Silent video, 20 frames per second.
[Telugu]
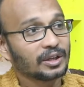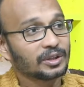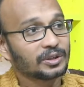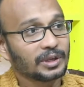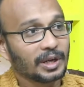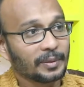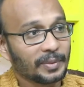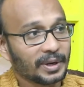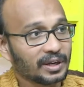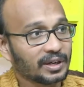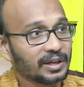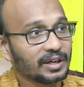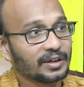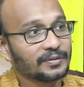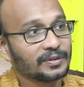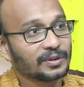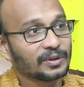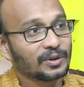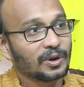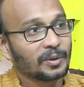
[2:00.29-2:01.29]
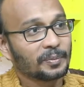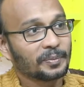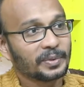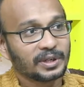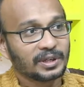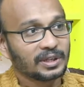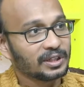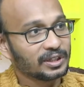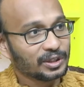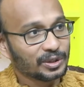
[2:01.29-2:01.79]
కాదు నా పక్కన ఎవరు
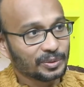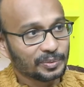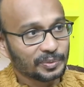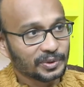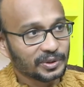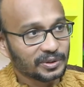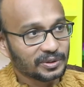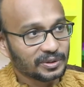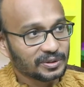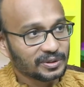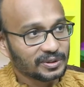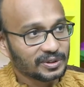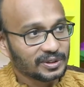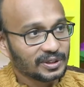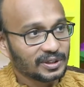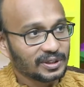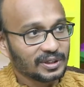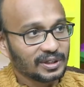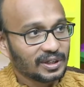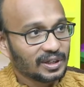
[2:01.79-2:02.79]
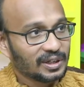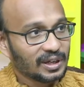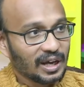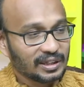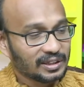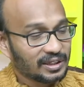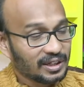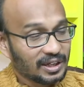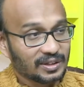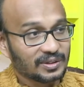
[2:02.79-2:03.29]
కోపడినా నేను ఒప్పుకోను
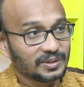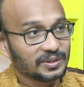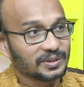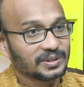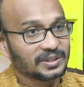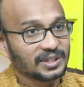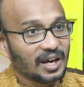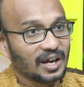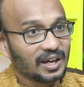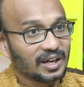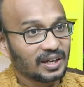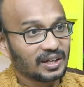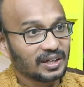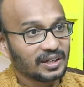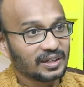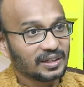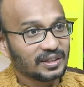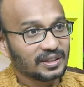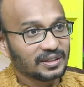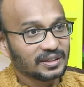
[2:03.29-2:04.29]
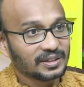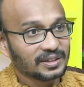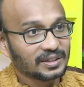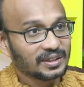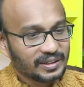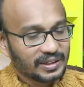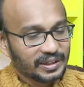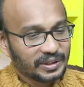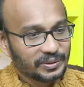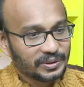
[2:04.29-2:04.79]
అది నాకు చాలా
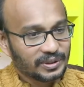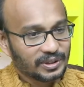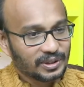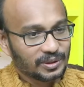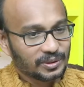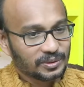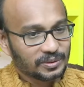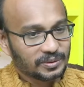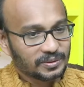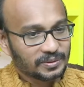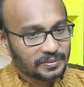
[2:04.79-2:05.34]
ఏమంటారు